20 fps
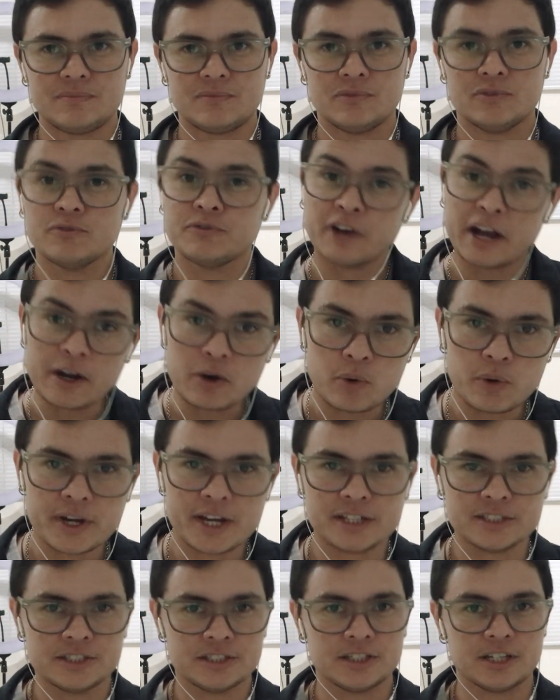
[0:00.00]
vai
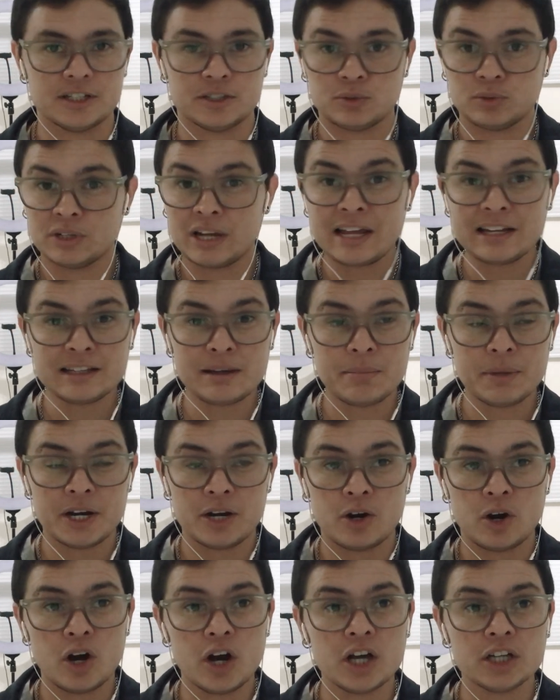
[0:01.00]
conhecendo. Nada
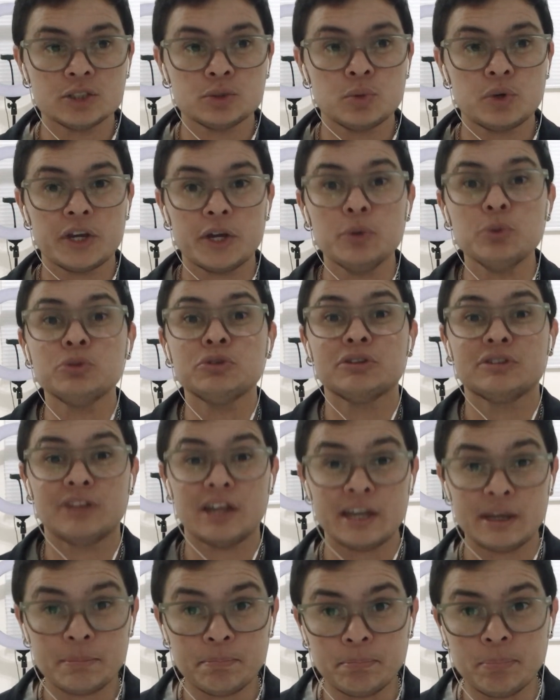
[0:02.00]
melhor do que o
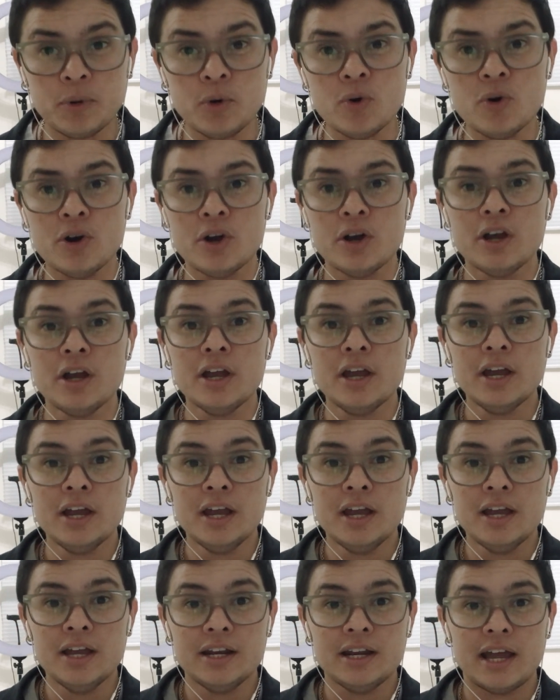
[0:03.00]
tempo
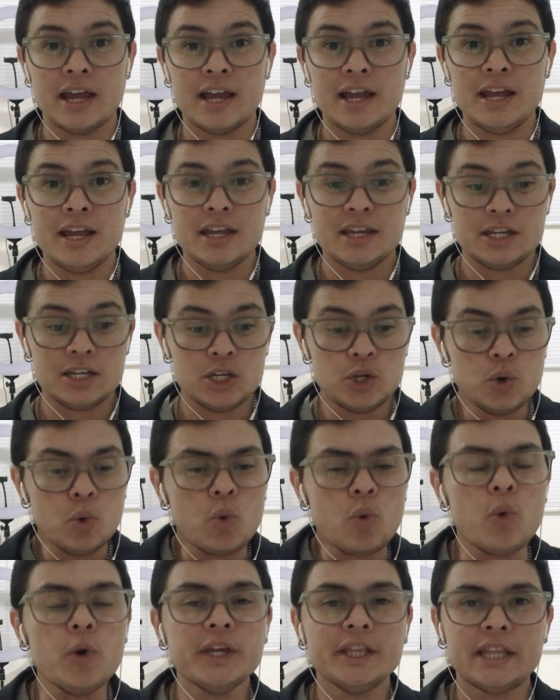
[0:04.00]
né, e o
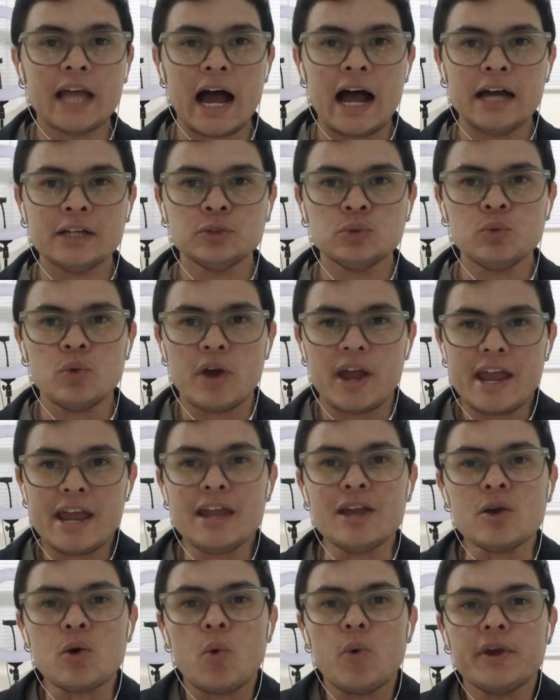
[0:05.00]
cuidado
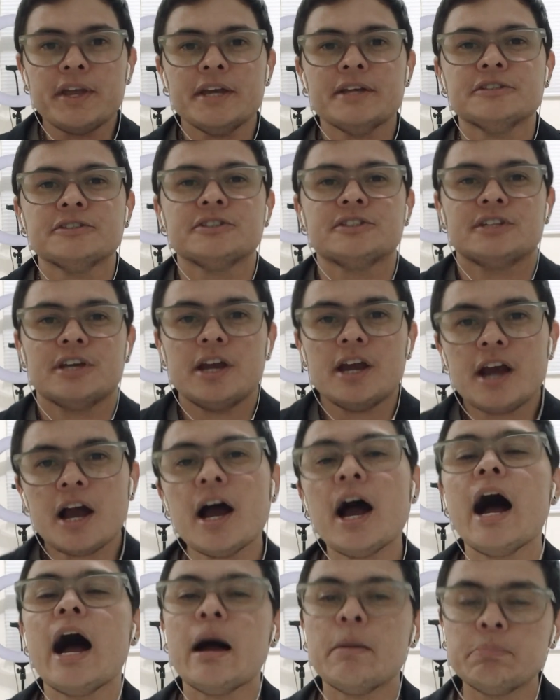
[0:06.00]
em conhecer
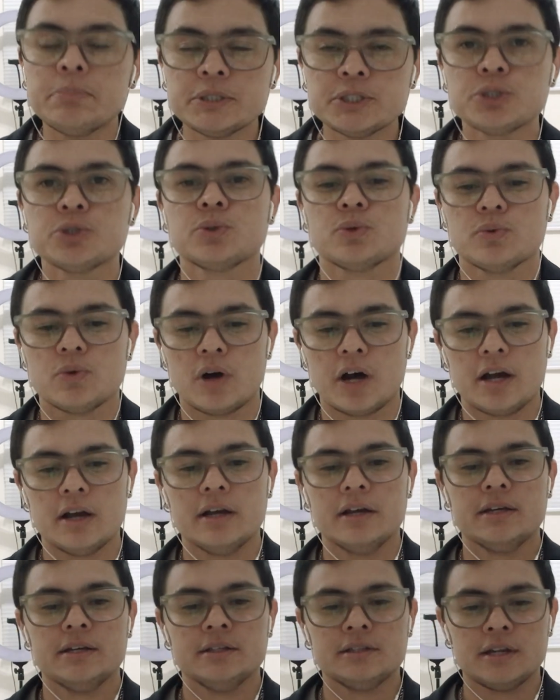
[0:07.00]
a pessoa,
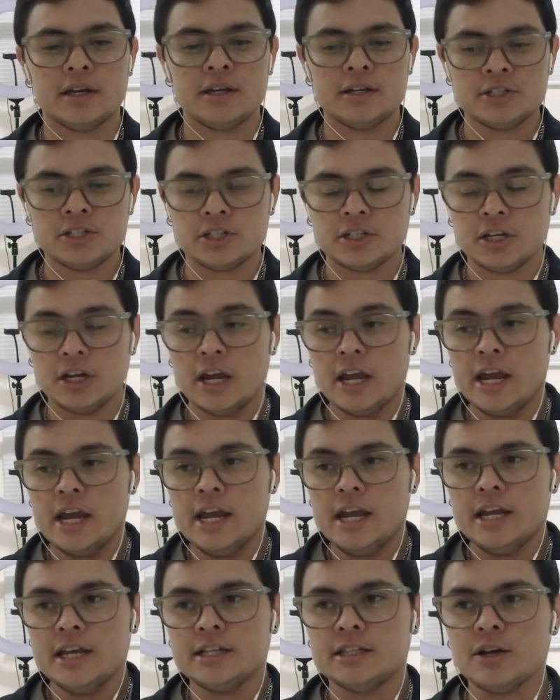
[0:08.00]
entende?
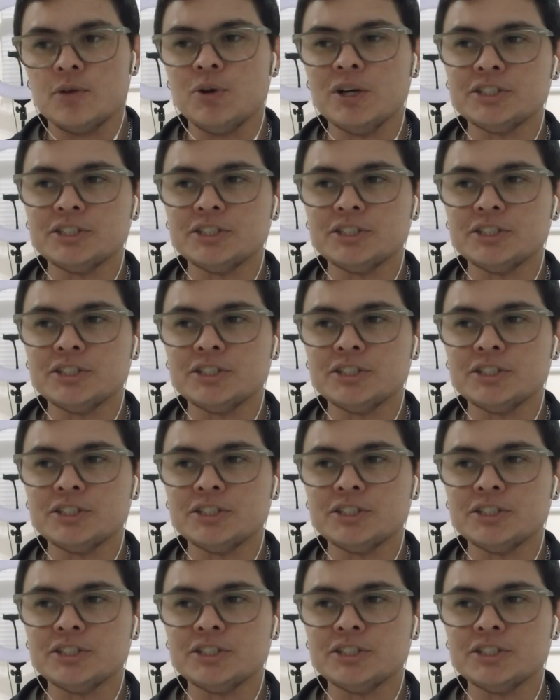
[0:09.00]
Então,